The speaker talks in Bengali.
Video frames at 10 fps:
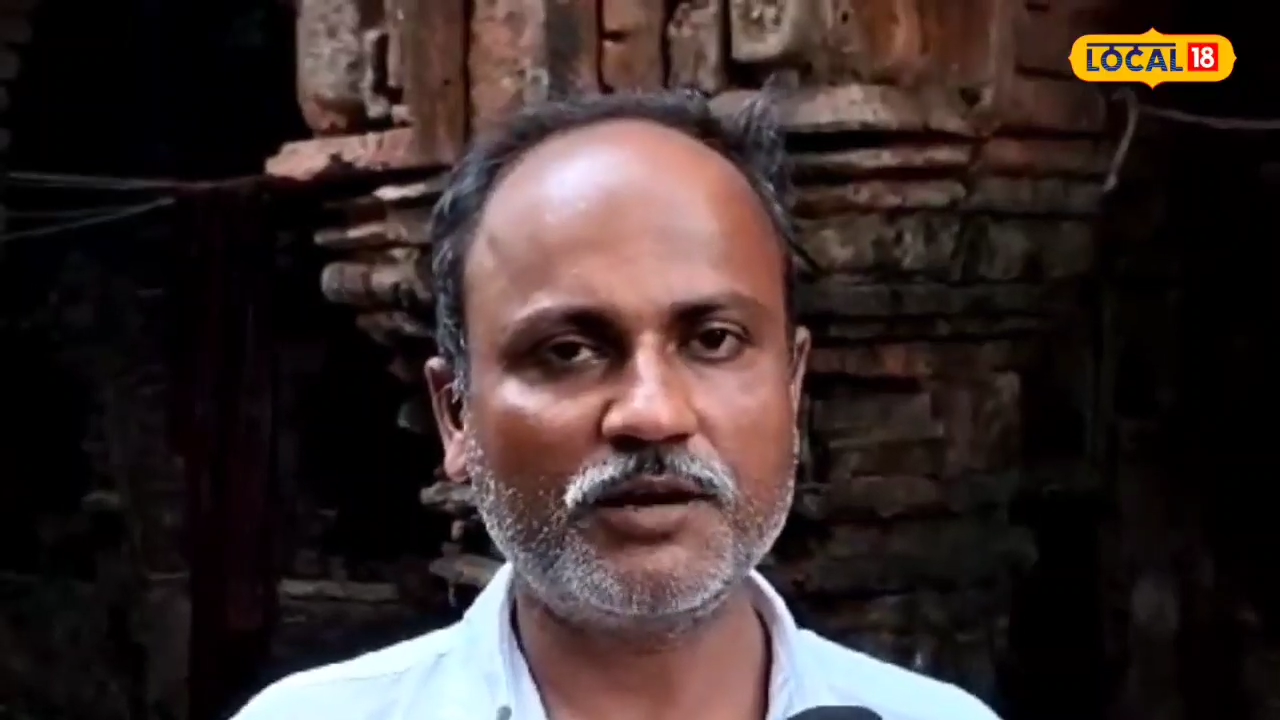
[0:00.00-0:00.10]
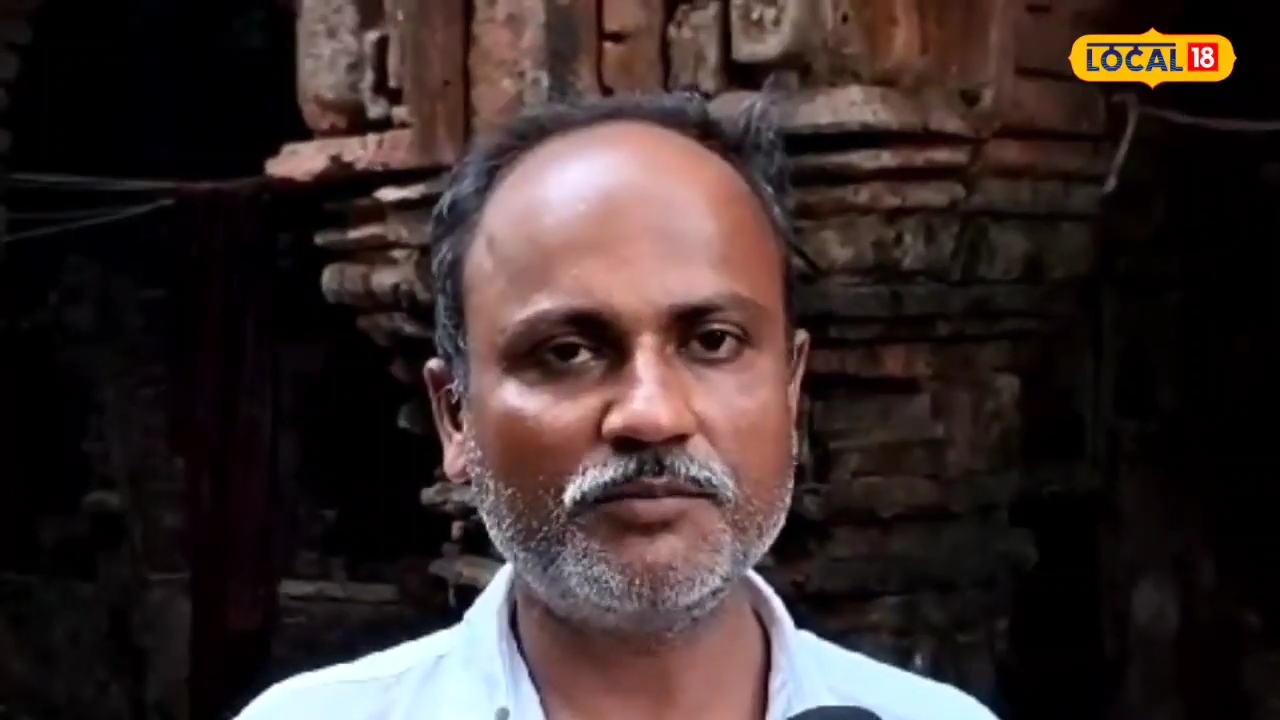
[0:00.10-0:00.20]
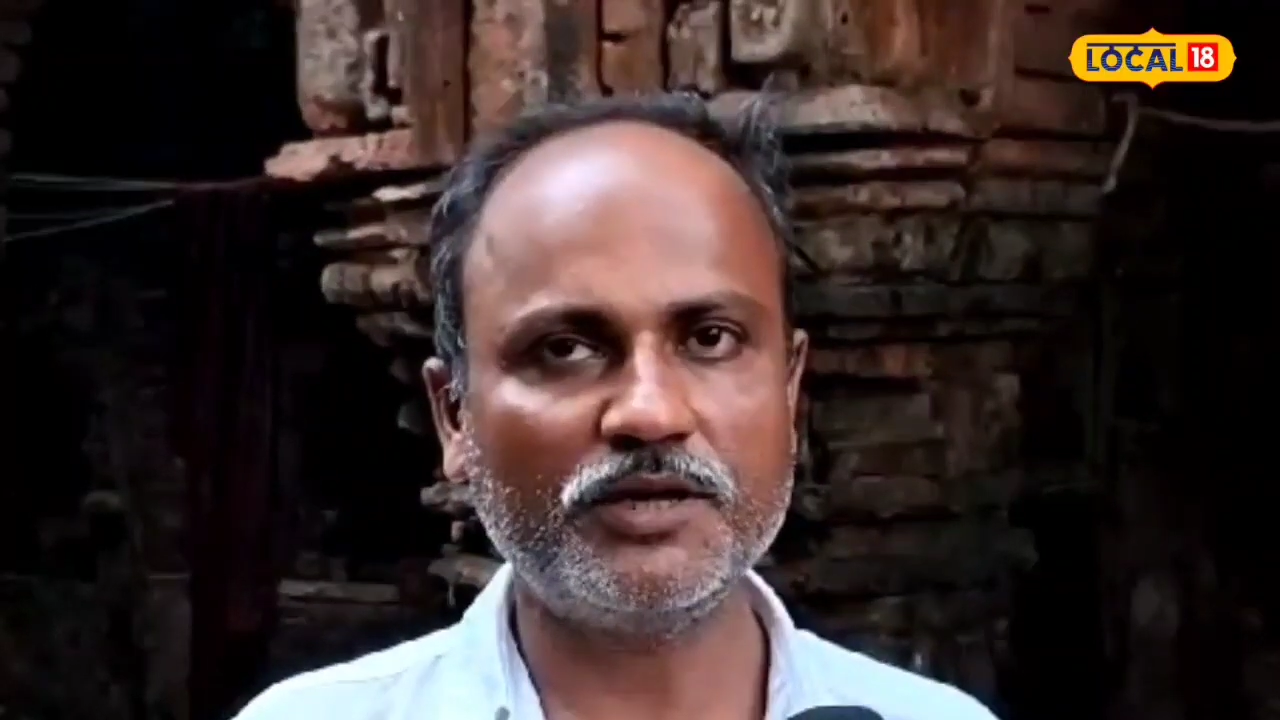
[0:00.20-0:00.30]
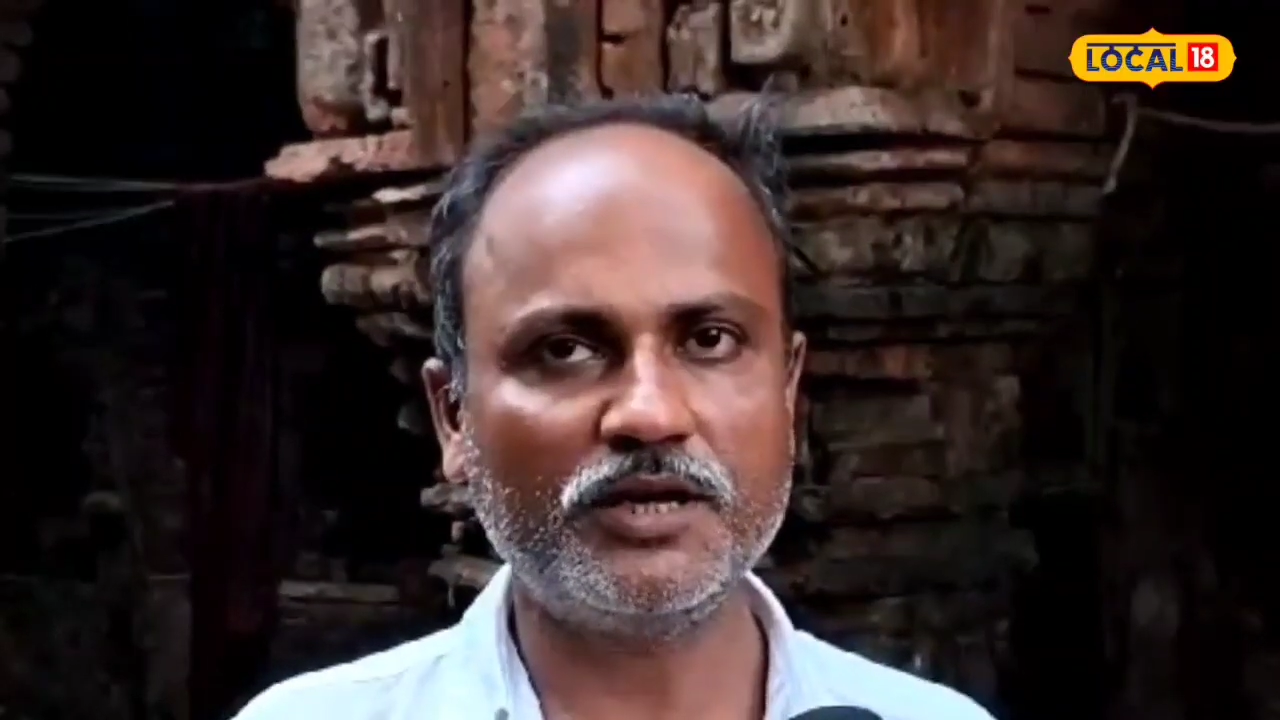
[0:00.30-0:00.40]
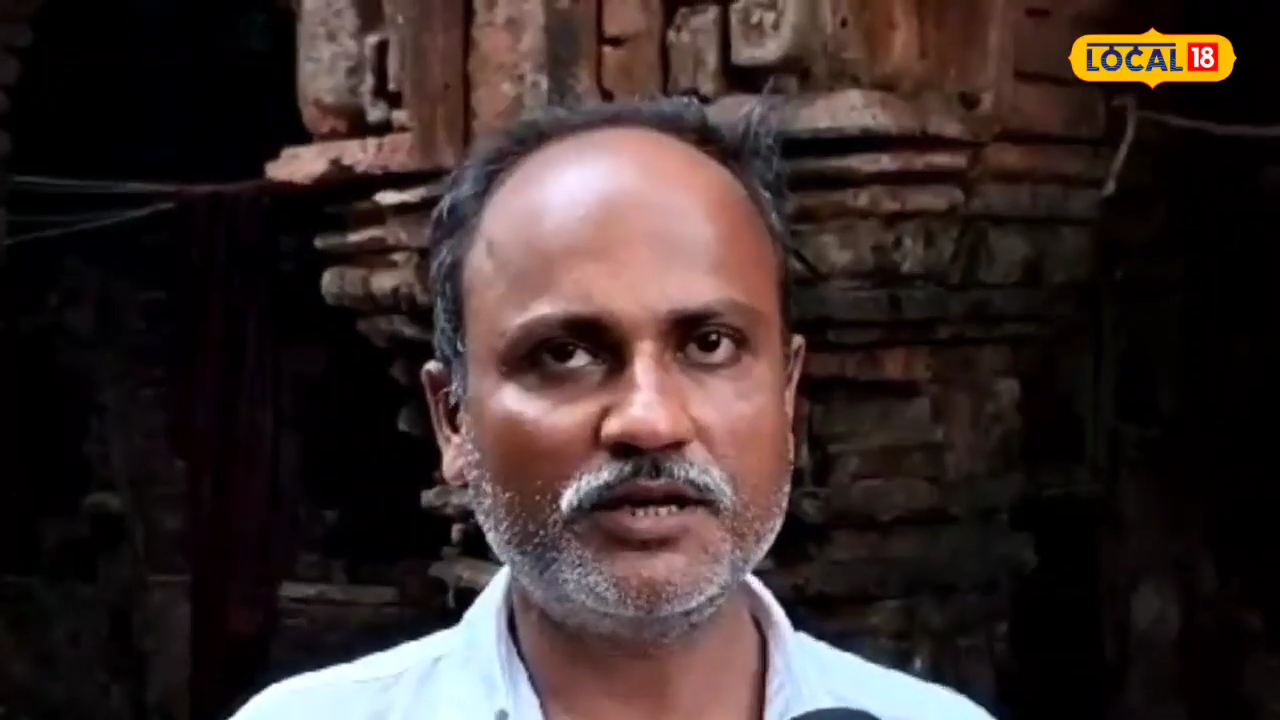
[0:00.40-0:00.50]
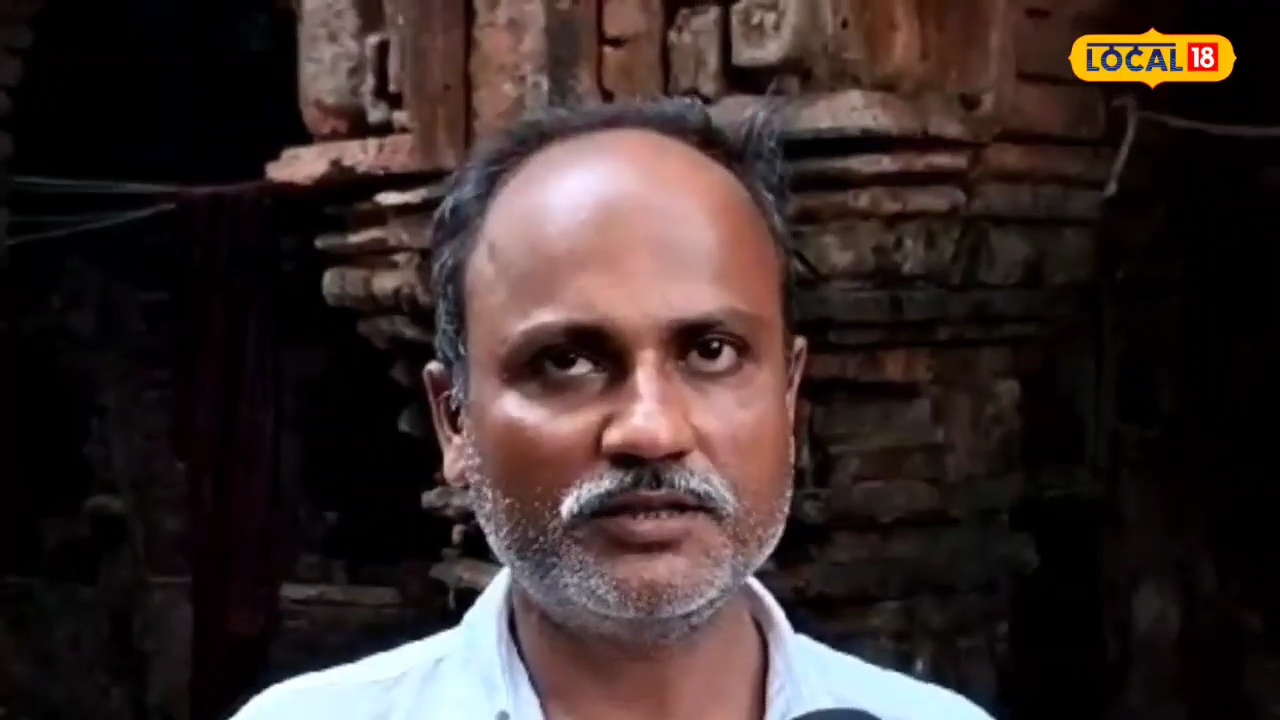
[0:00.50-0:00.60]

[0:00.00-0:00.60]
হামলা